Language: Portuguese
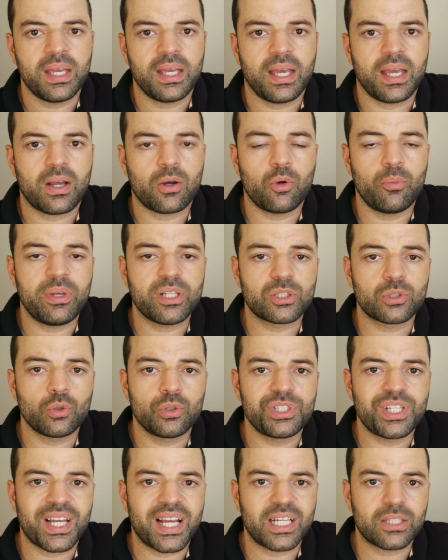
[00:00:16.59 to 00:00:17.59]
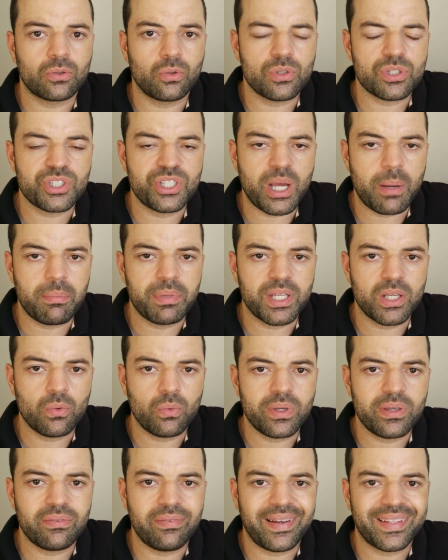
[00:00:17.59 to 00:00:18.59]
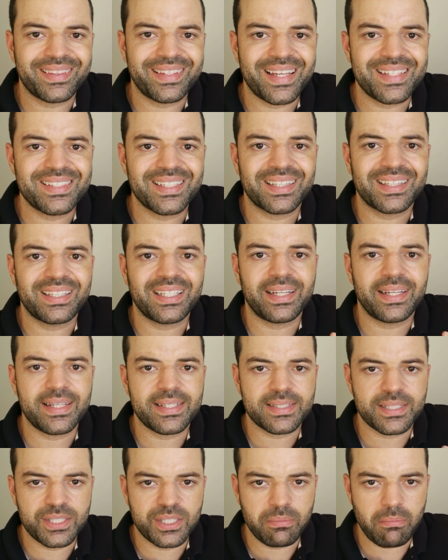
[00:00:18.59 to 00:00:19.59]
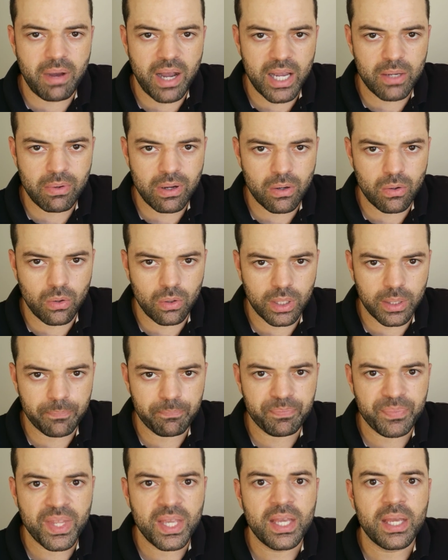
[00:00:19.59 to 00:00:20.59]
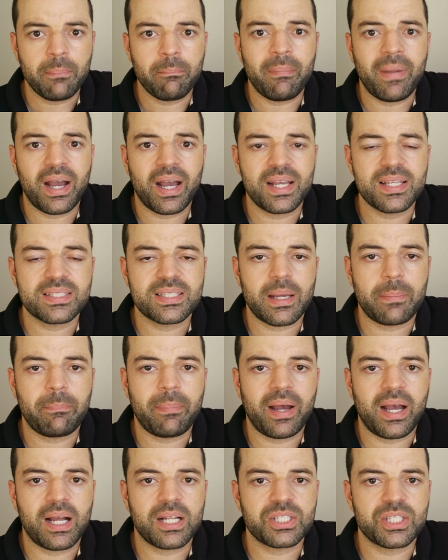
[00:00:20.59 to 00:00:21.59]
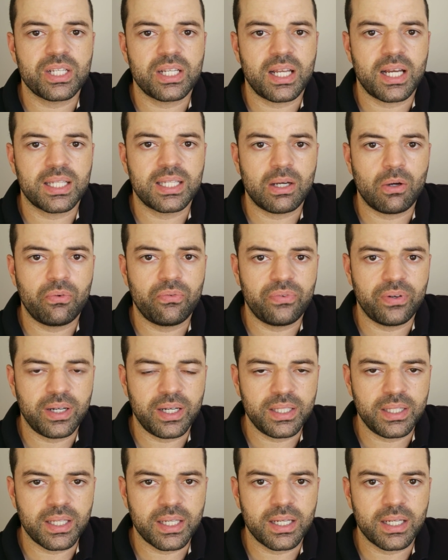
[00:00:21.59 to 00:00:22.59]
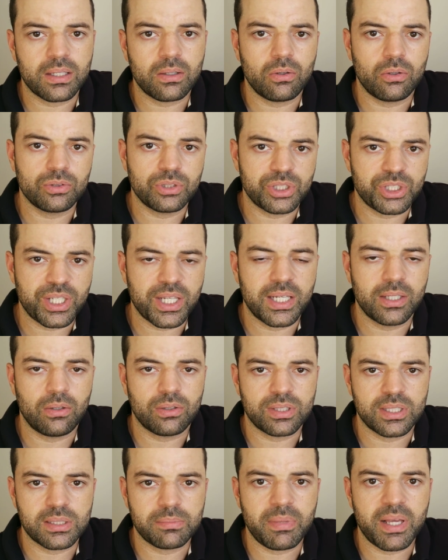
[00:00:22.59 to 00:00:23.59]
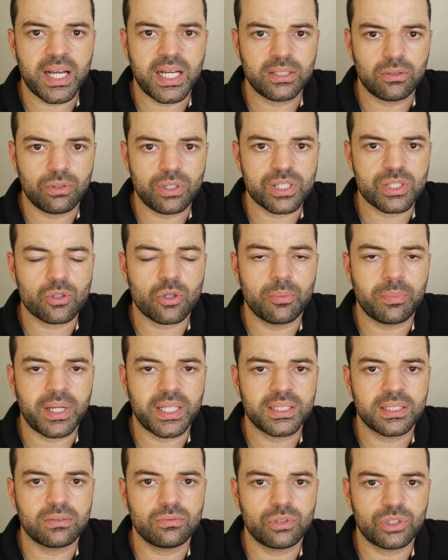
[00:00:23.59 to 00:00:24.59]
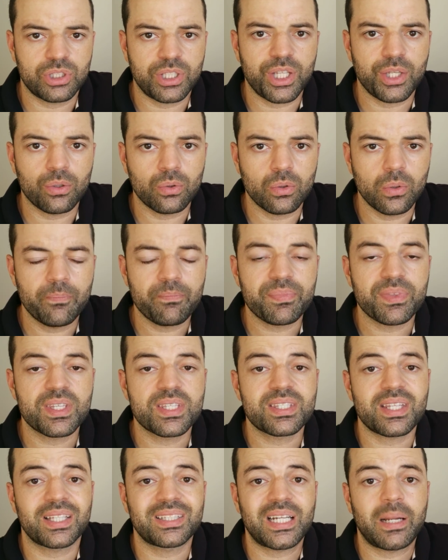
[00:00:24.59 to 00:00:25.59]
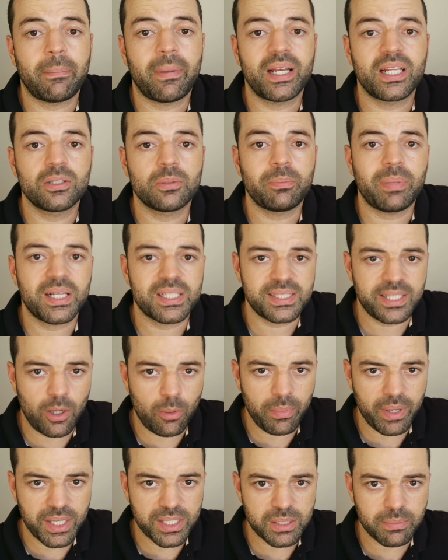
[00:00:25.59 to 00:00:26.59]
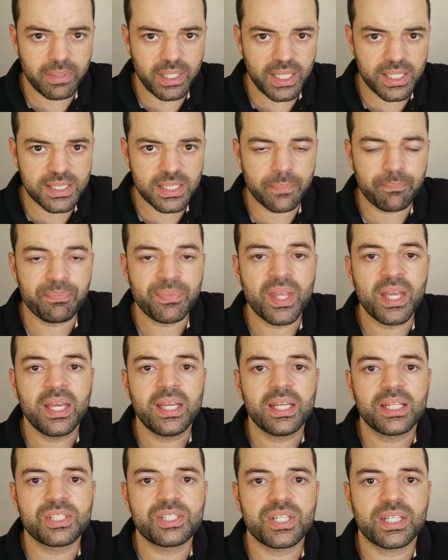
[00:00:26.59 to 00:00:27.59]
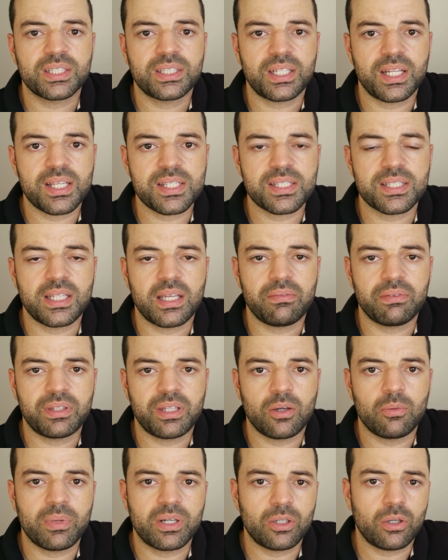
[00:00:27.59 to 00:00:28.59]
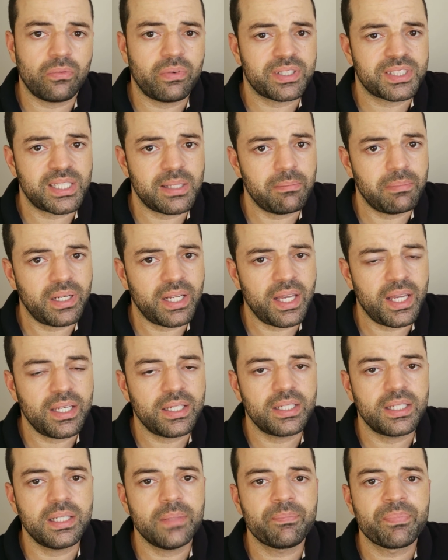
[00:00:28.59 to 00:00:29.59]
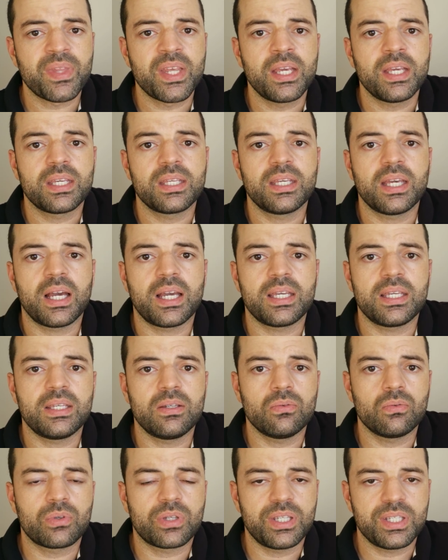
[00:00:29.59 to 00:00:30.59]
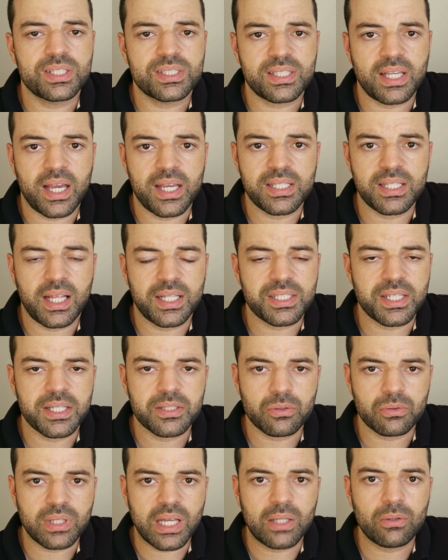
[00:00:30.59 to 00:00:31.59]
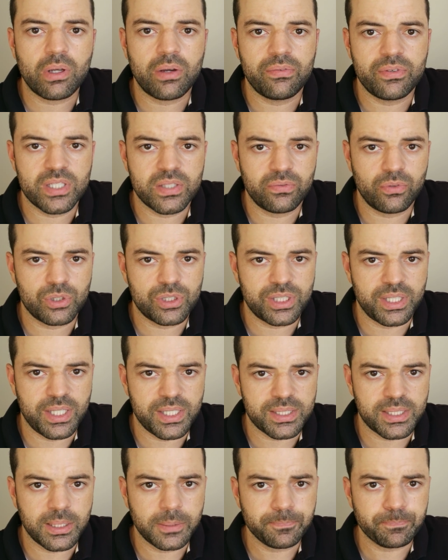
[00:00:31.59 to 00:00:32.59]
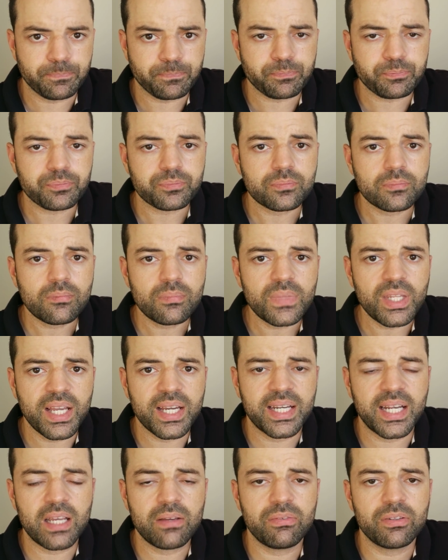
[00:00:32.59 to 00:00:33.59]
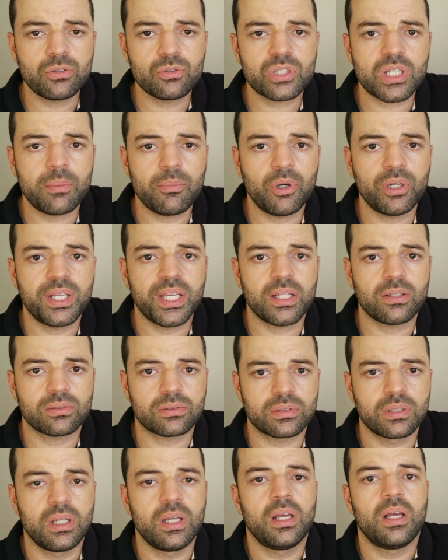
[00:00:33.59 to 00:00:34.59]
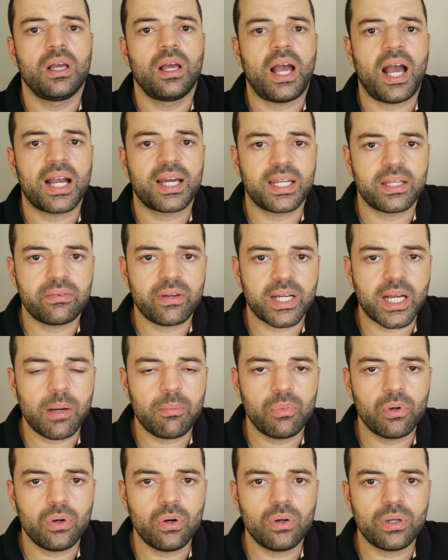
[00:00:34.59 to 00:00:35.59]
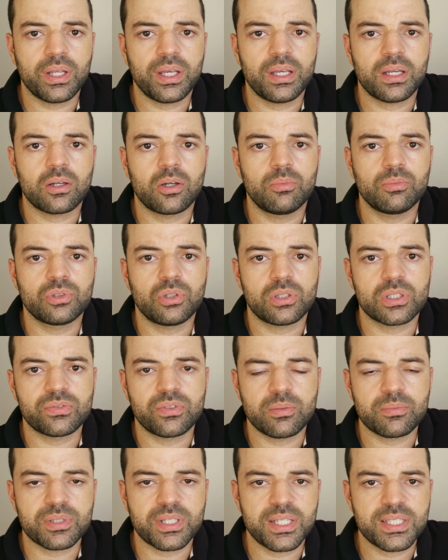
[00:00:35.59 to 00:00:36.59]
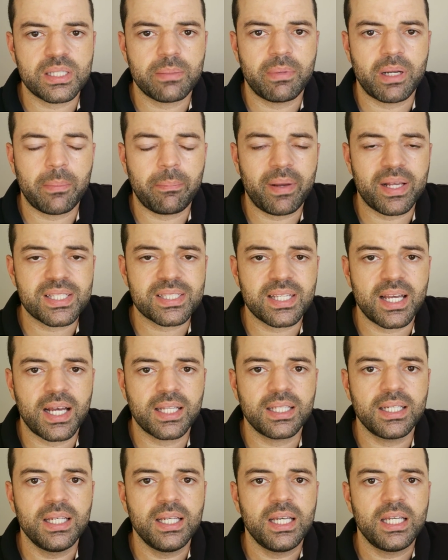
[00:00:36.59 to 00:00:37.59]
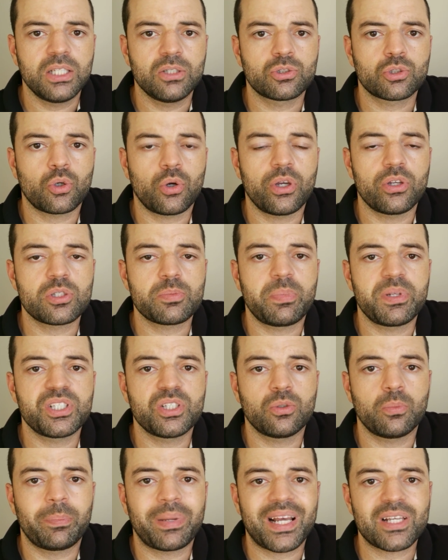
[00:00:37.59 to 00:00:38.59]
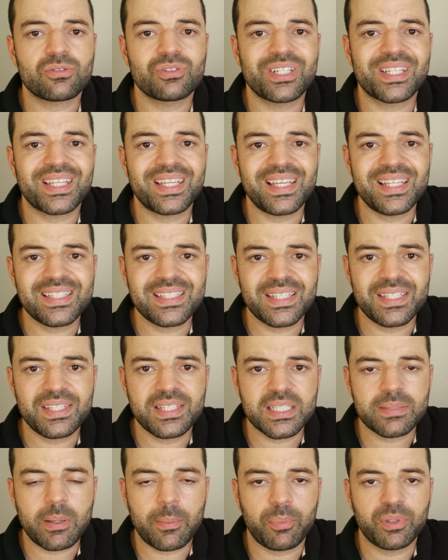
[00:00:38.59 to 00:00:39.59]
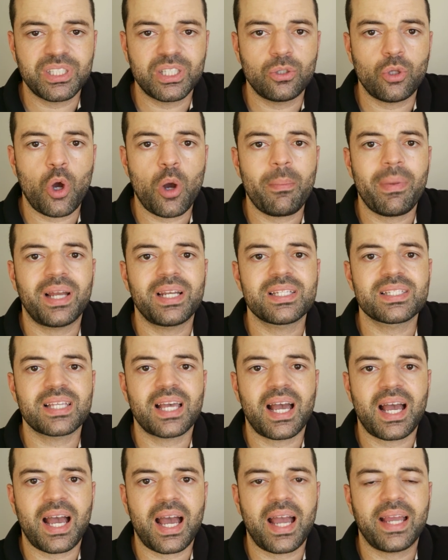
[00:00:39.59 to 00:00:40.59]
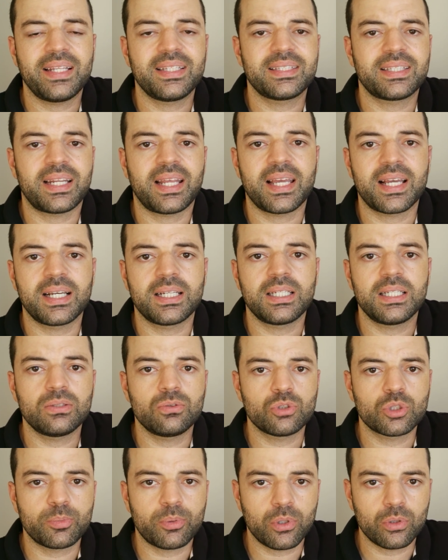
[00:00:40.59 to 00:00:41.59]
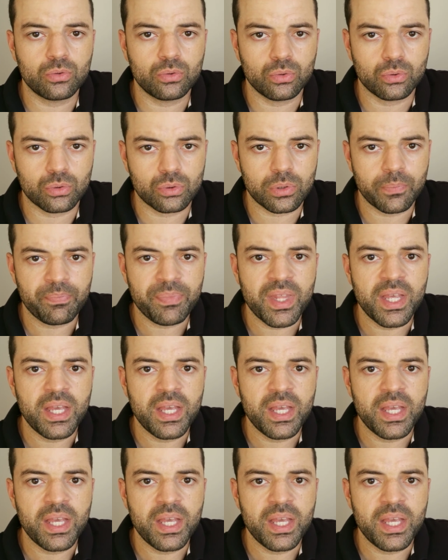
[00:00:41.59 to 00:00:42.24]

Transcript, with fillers: É, começou dia 14 de abril e vai até dia 13 de maio agora. Mas a parte lá da alfândega, onde chegam nossas mercadorias compradas no exterior, está trabalhando parcialmente, beleza? Dia 13 deve ter uma nova assembleia, né? E aí o que sair de lá de resultado eu aviso vocês, tá? Greve dos caminhoneiros. A greve acabou, né? Como nós vimos aí semana passada, e os correios pediram um prazo de 15 dias para poder normalizar a entrega aí dos produtos.